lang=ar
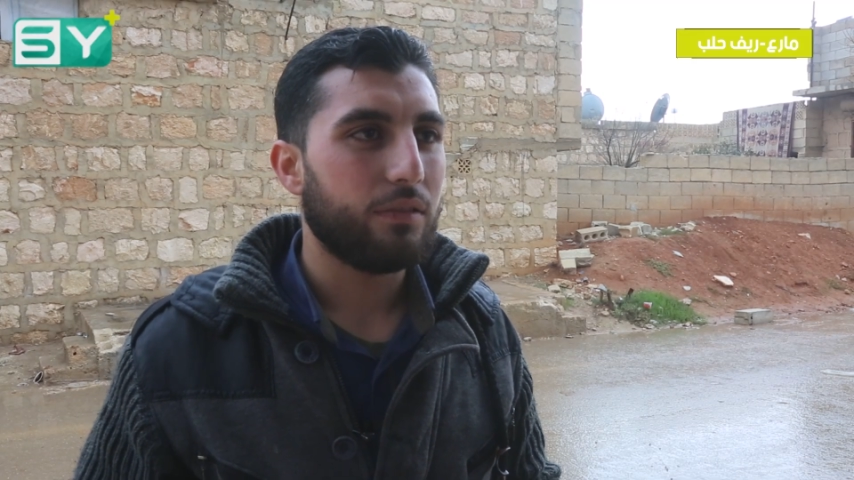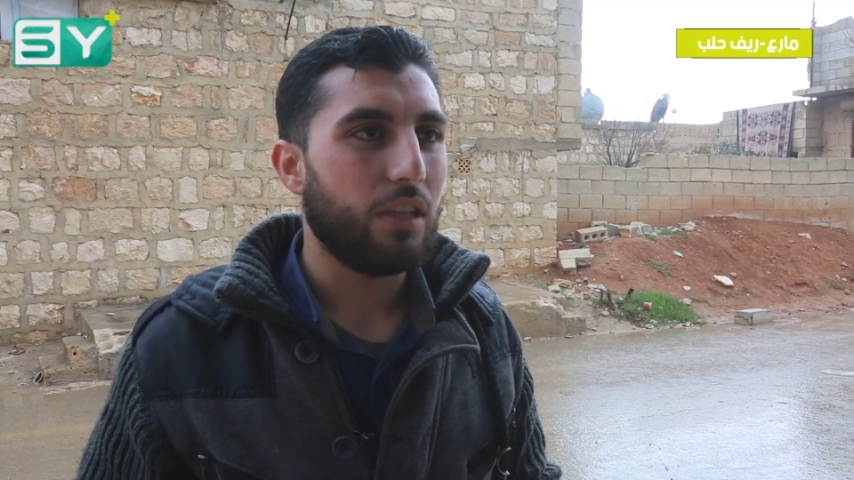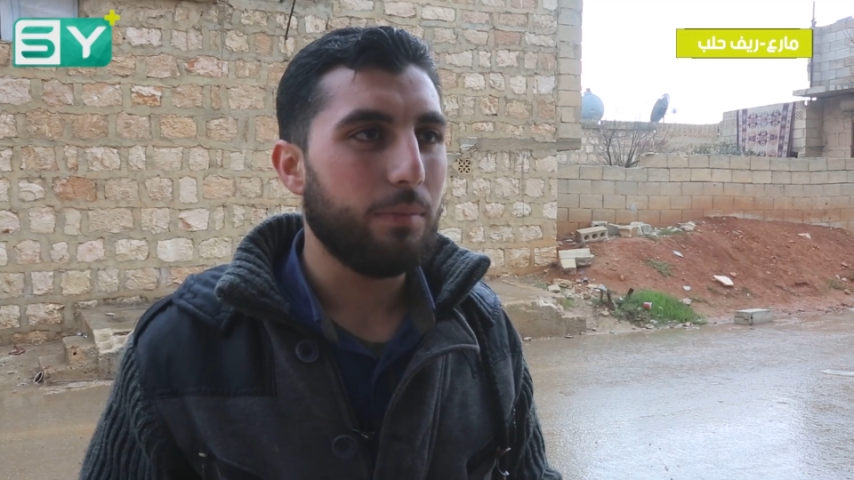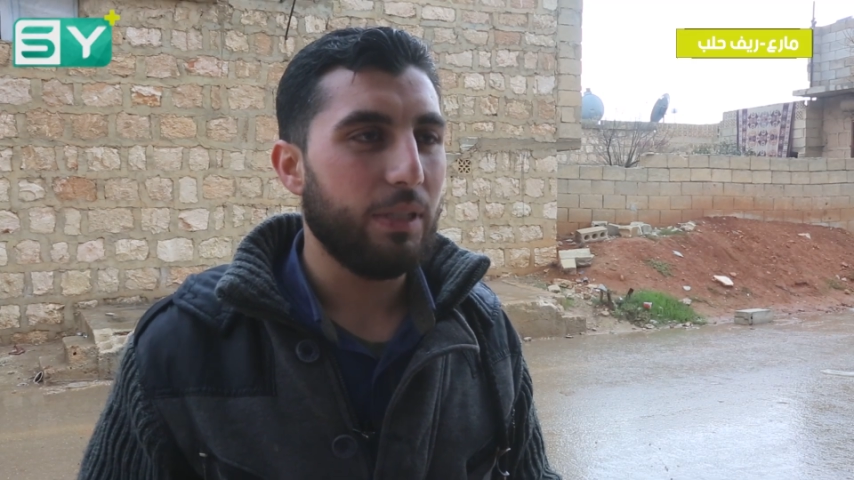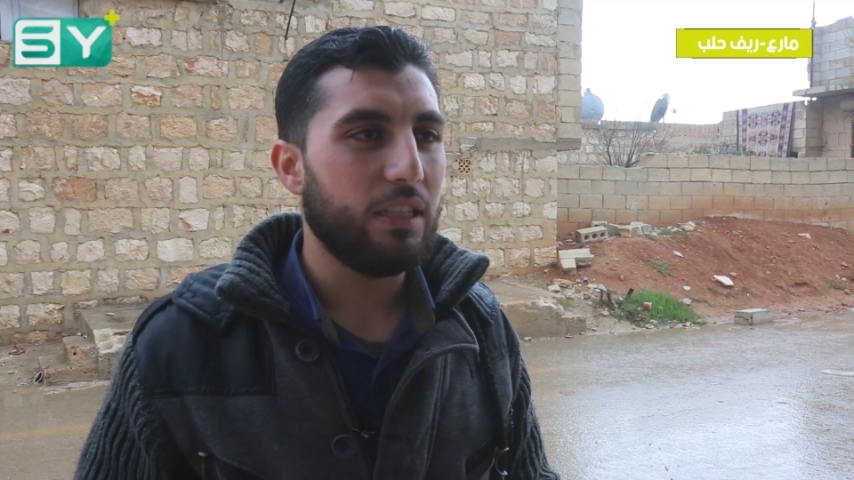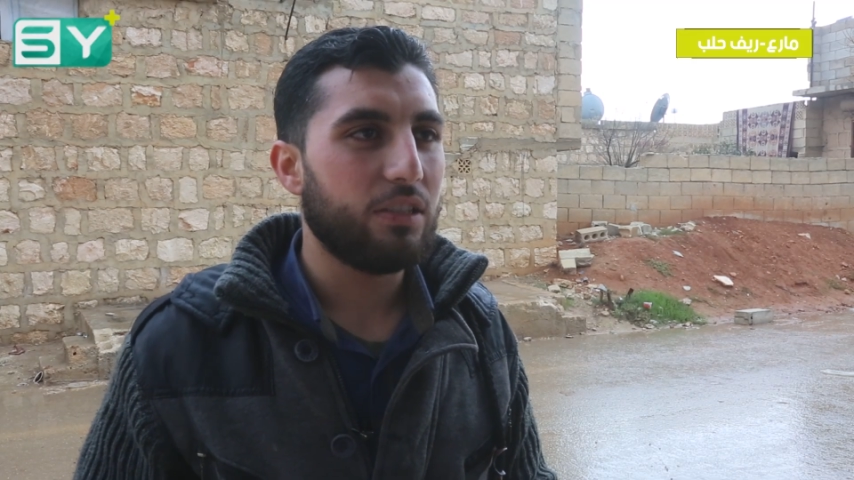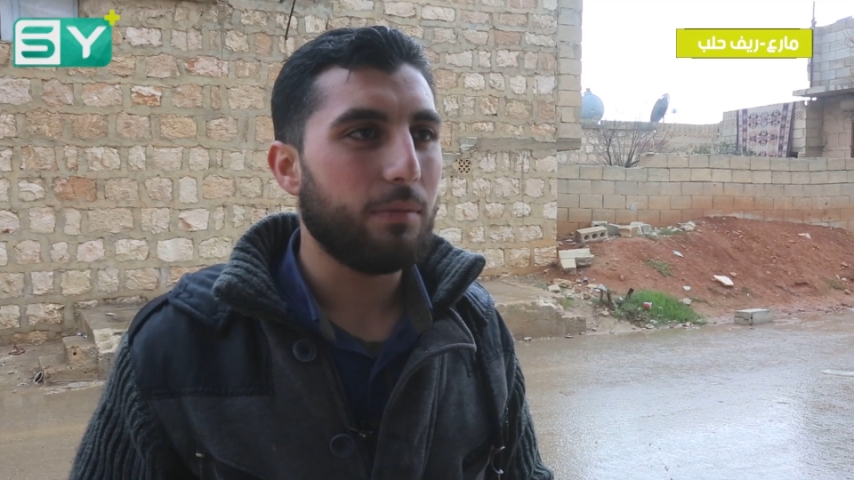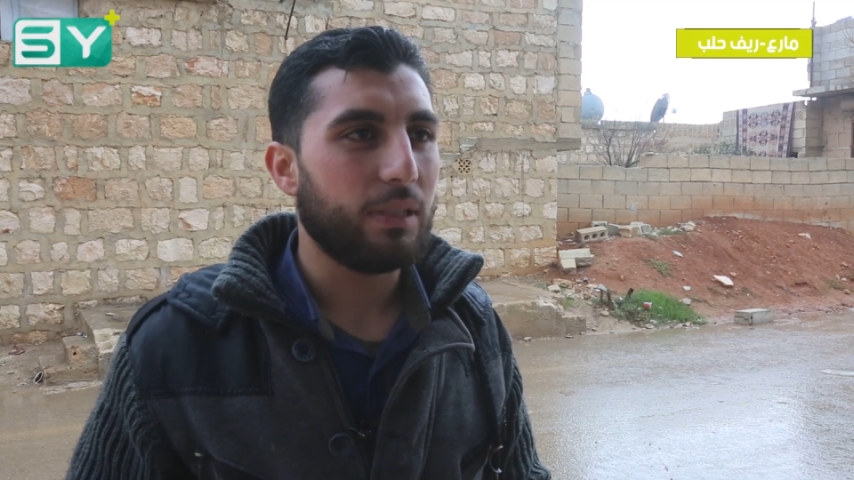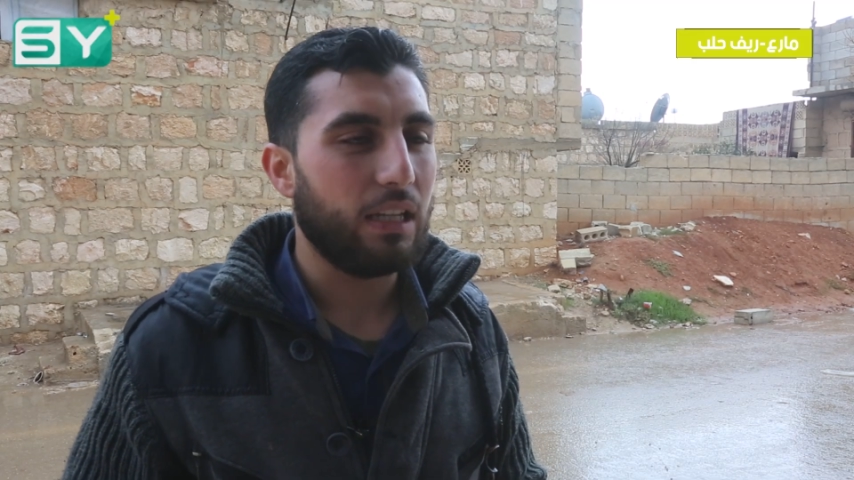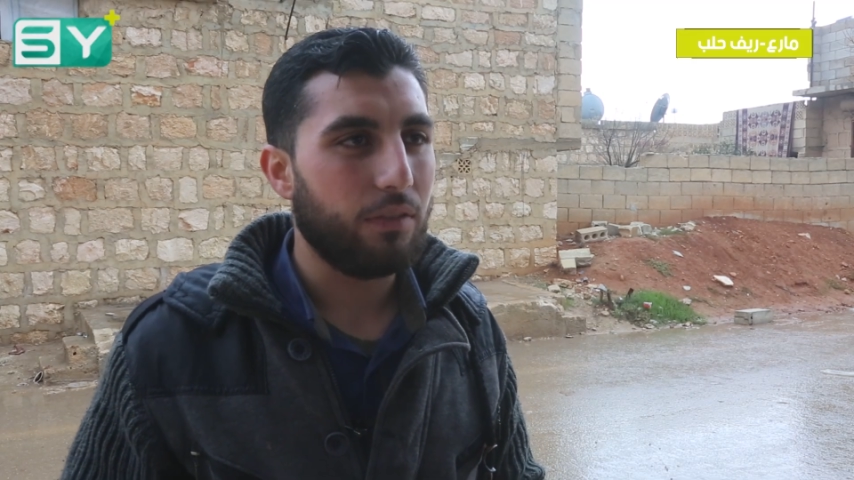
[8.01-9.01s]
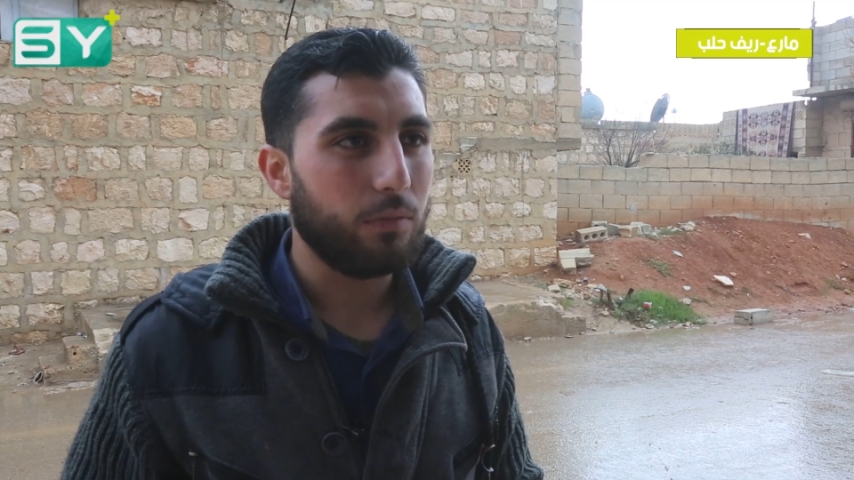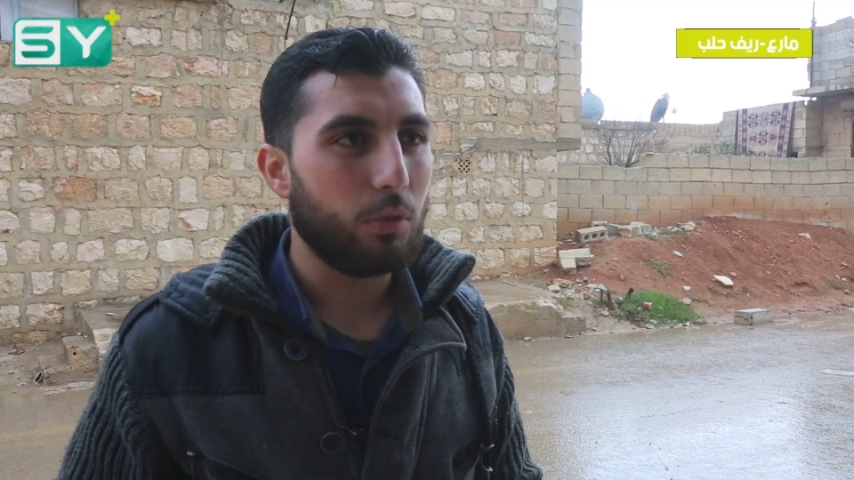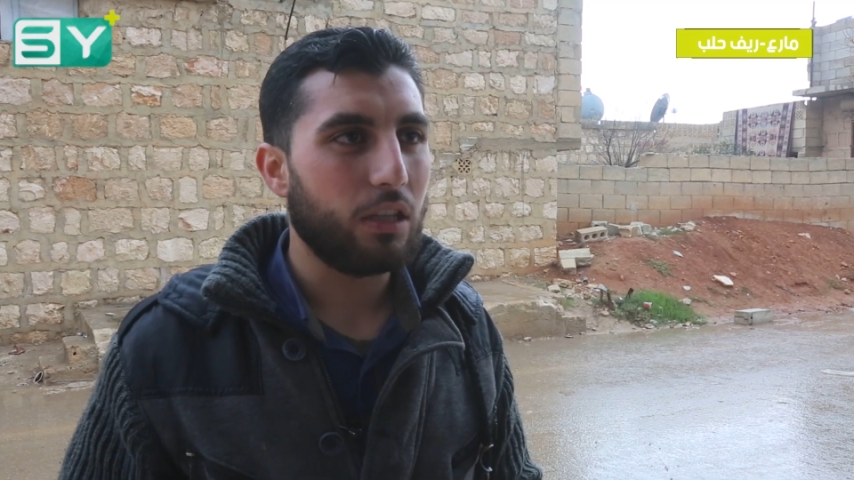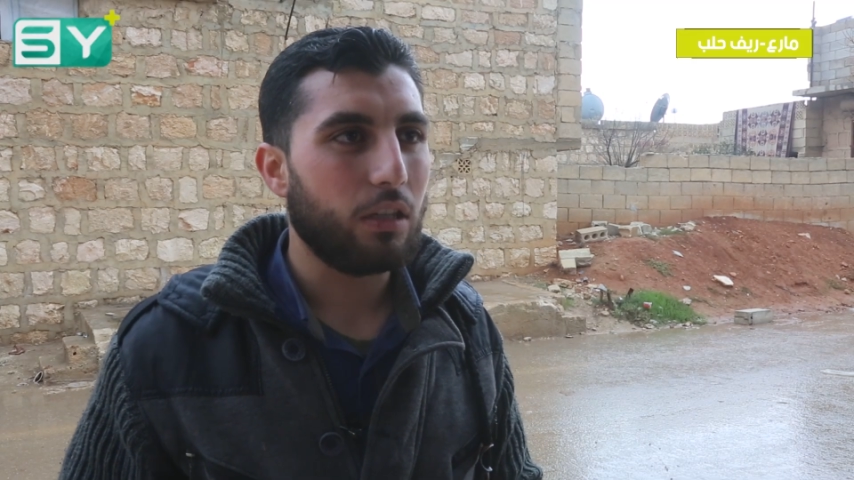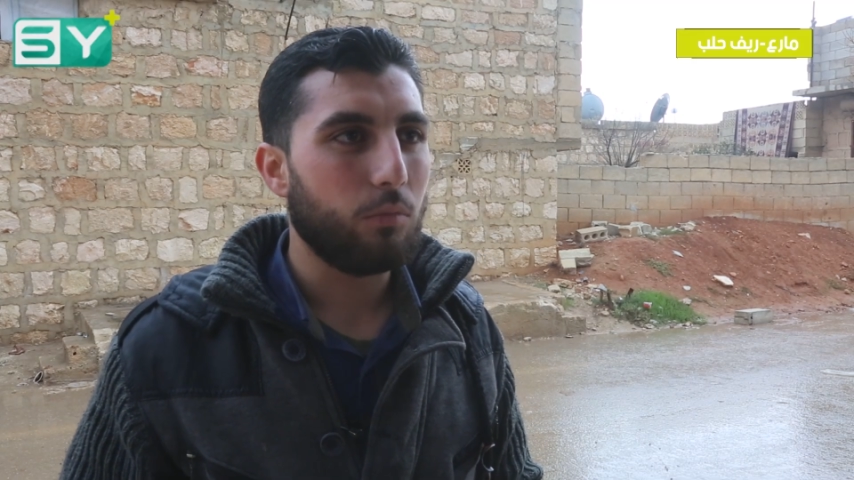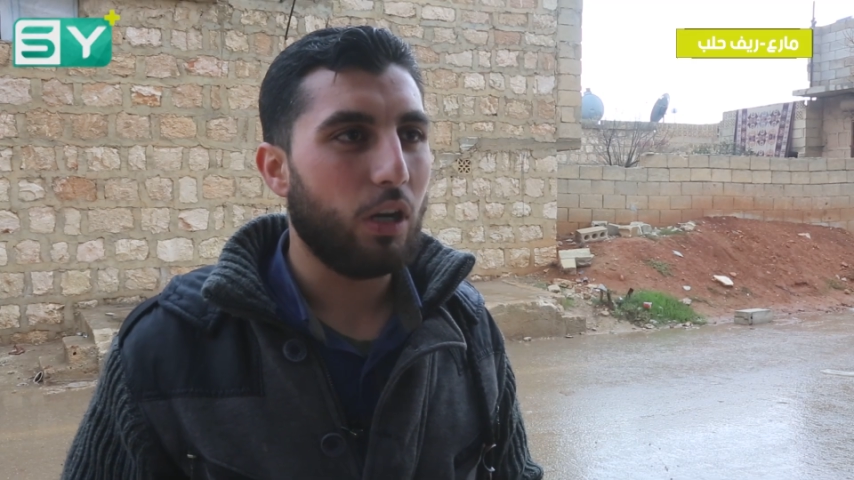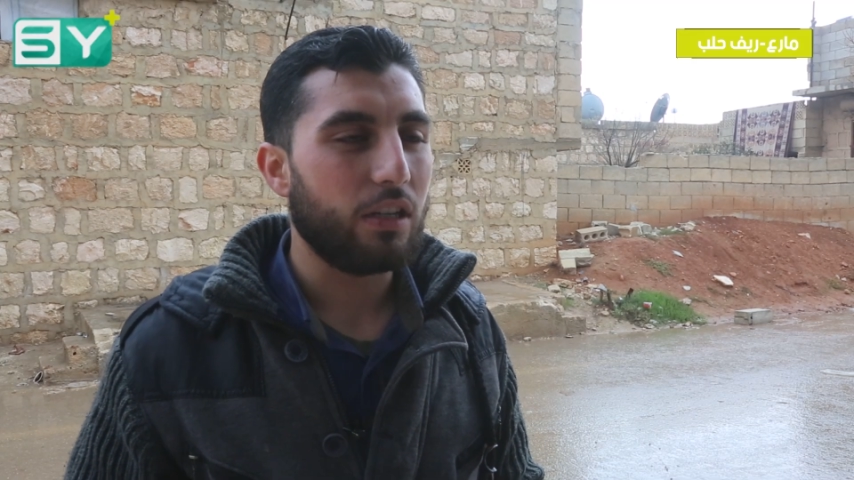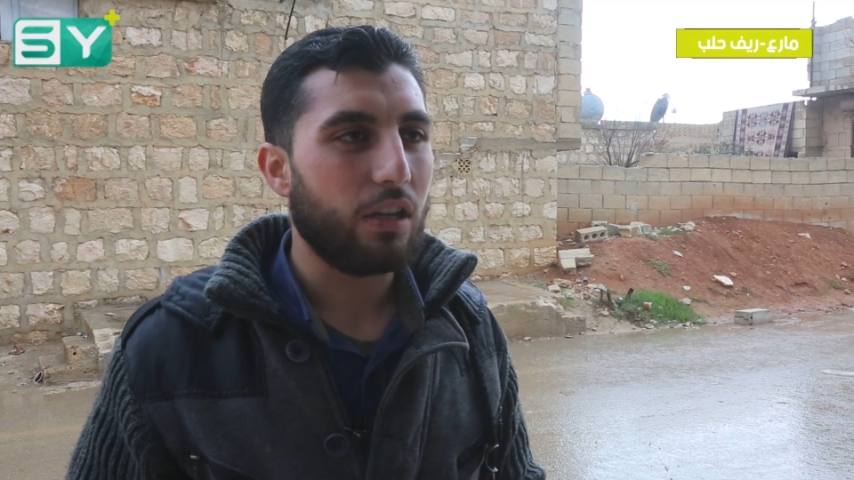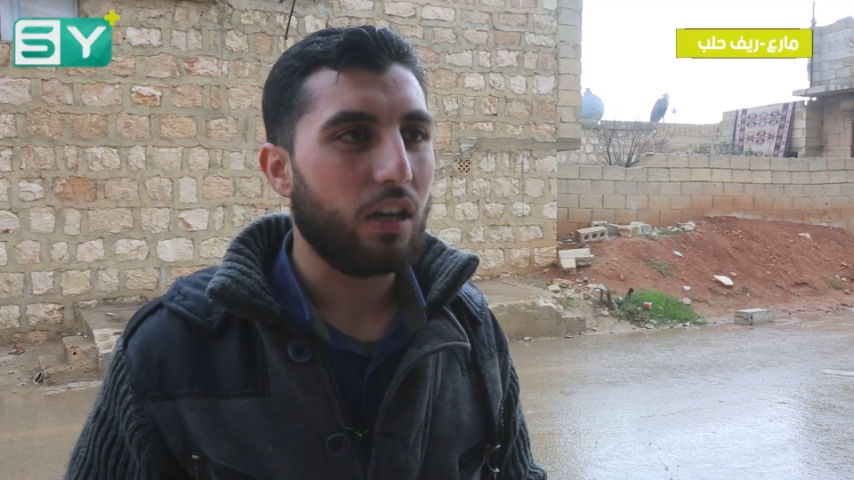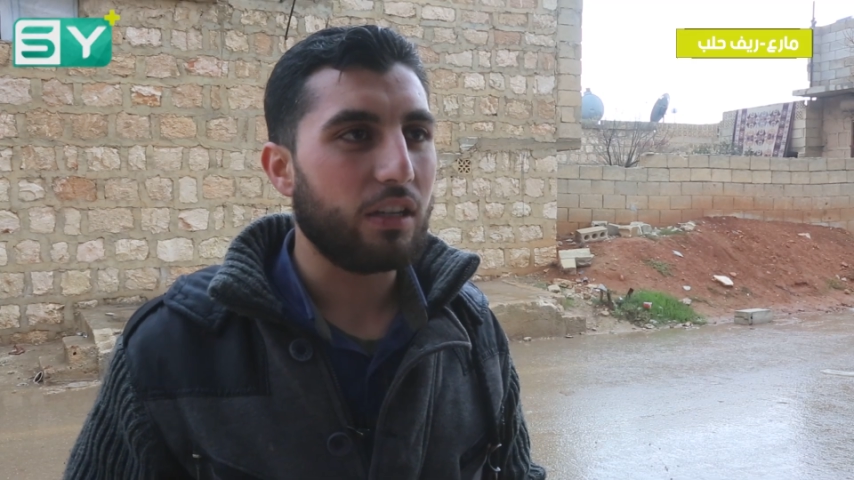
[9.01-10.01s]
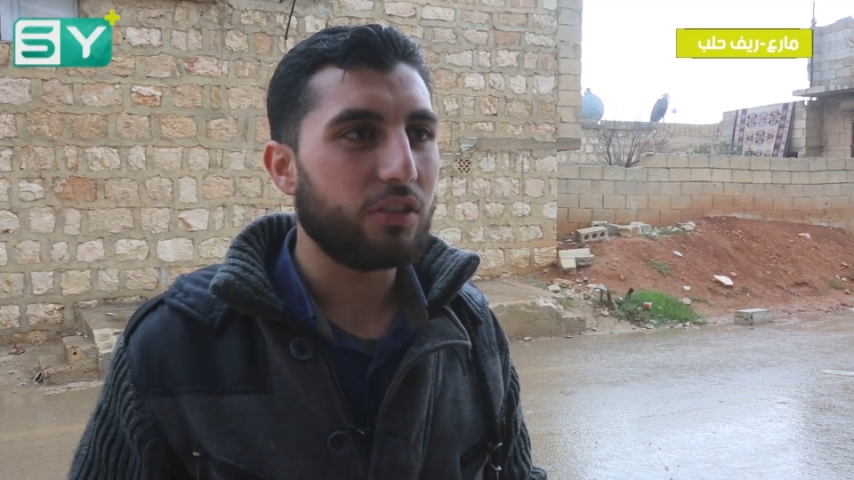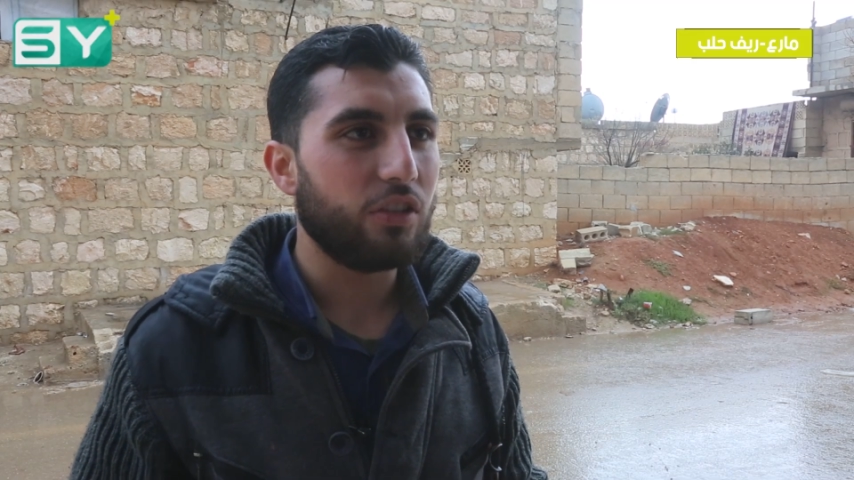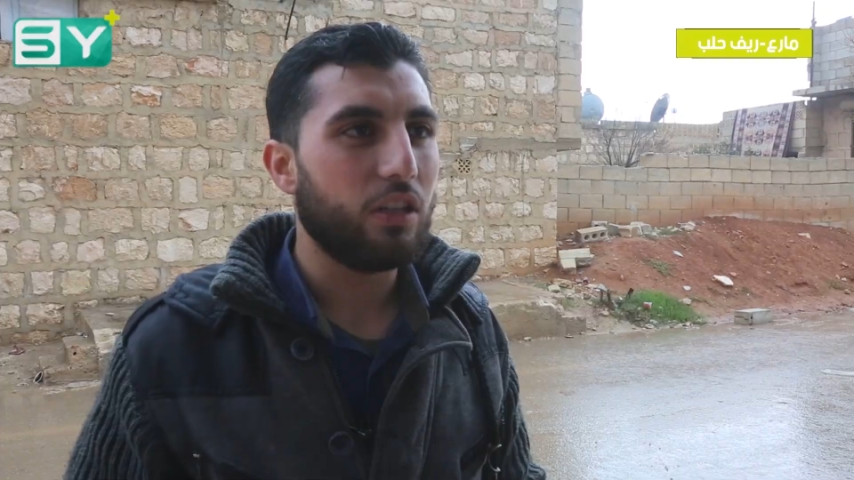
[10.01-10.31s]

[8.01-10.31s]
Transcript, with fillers: تابعين لجامعة حلب المناطق المحررة خرجنا